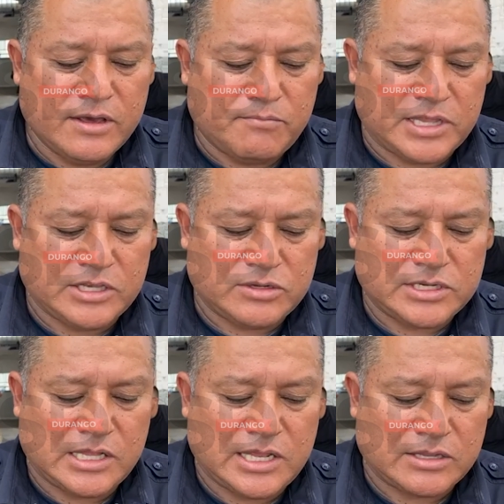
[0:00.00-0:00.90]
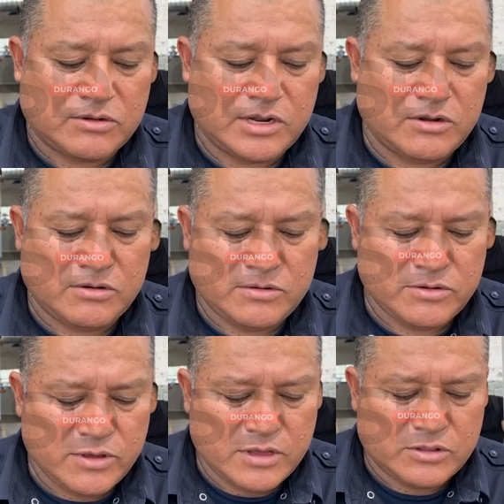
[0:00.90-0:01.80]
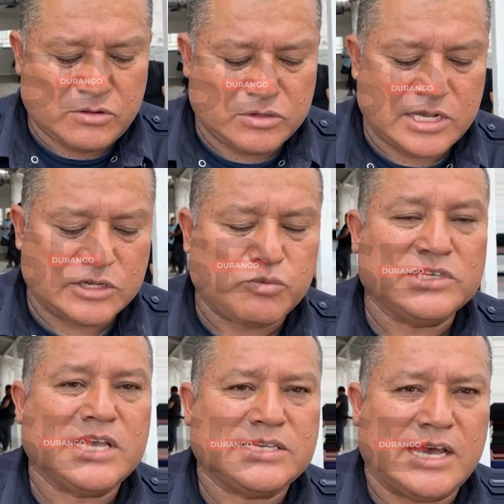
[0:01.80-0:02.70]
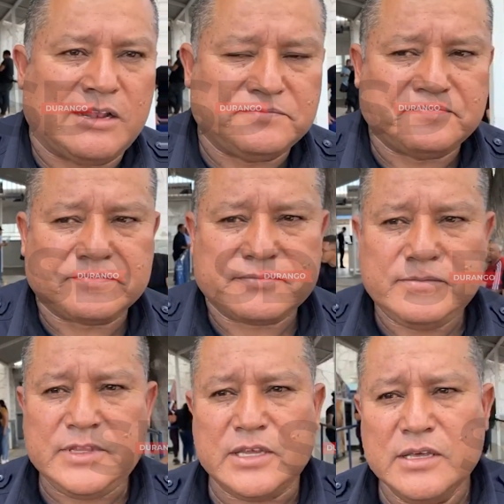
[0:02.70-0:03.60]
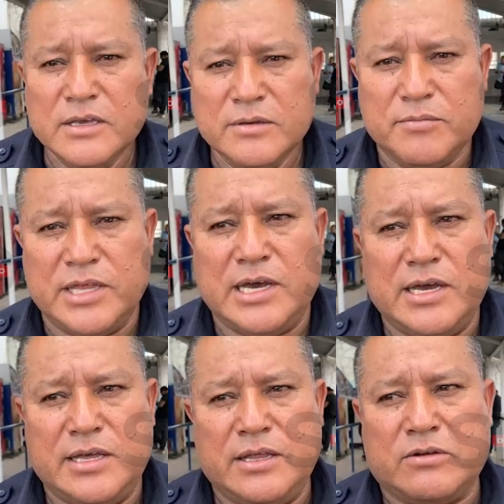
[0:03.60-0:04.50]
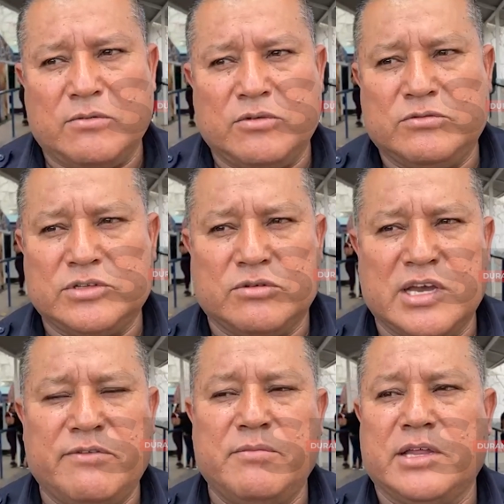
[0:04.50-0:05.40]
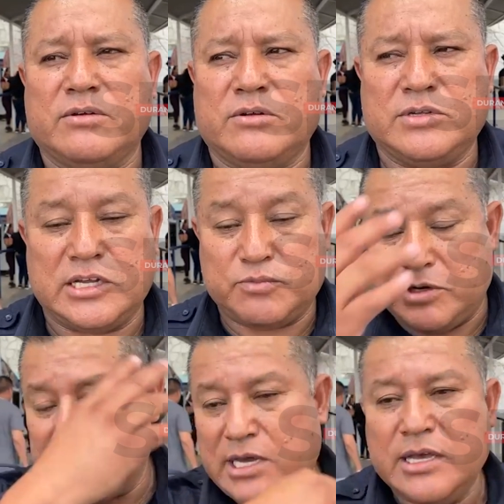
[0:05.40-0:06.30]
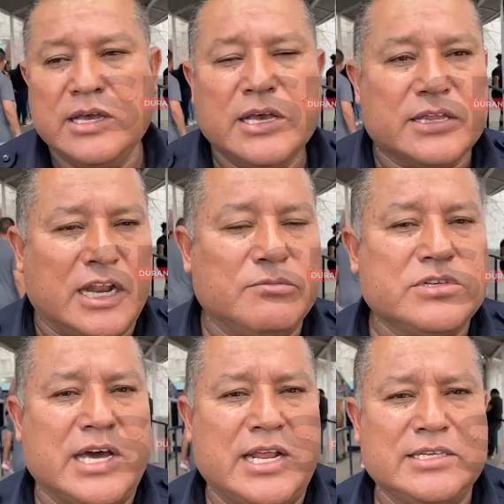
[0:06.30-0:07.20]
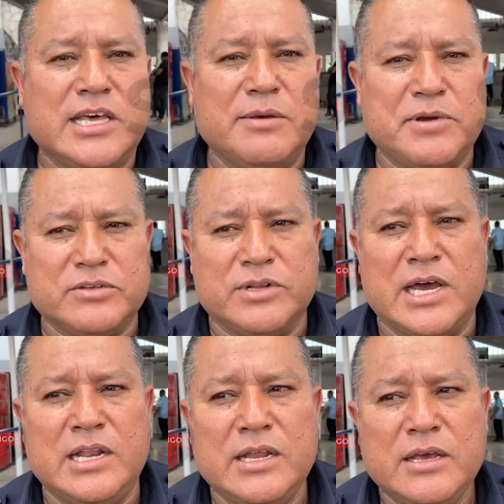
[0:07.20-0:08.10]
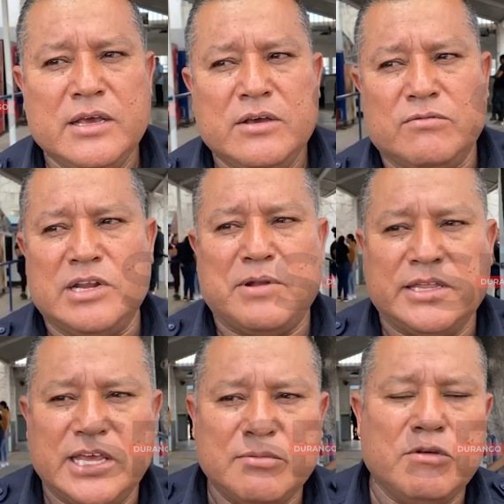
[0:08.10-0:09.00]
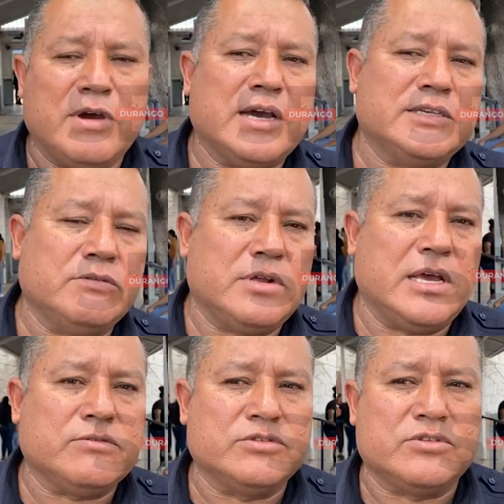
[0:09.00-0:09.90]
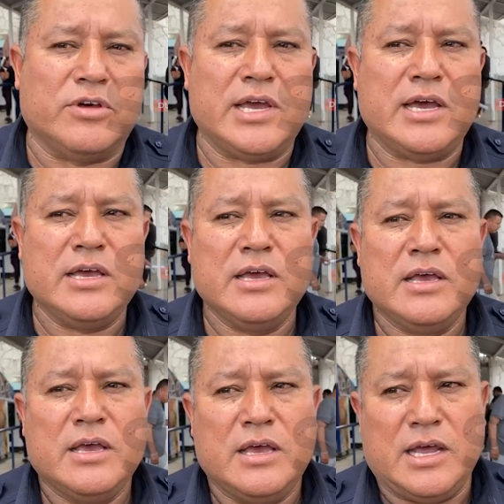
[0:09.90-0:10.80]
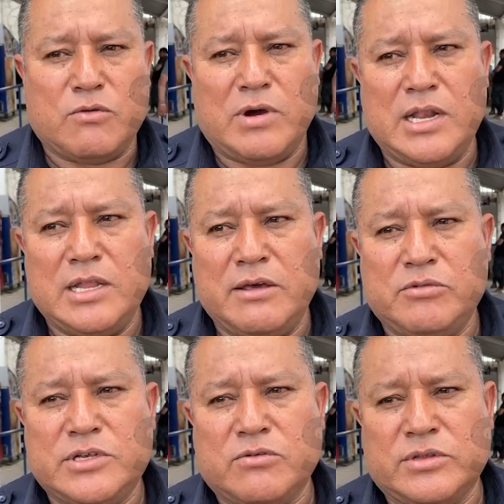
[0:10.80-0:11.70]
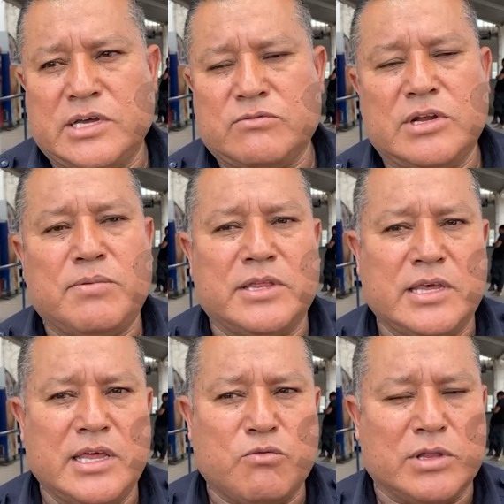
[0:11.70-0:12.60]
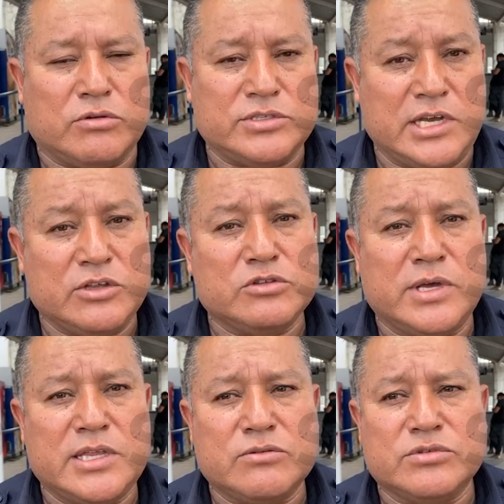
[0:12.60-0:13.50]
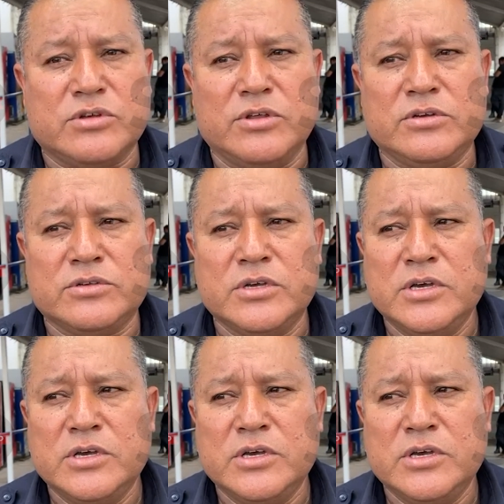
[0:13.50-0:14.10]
peticiones al director y no, no nos da respuestas él. ¿Verdad? Eh, como nuestro jefe inmediato no nos da respuesta, tenemos carencia de personal, una plantilla muy baja de seguridad y custodia, el cual debemos de contar con una plantilla de 420 custodios,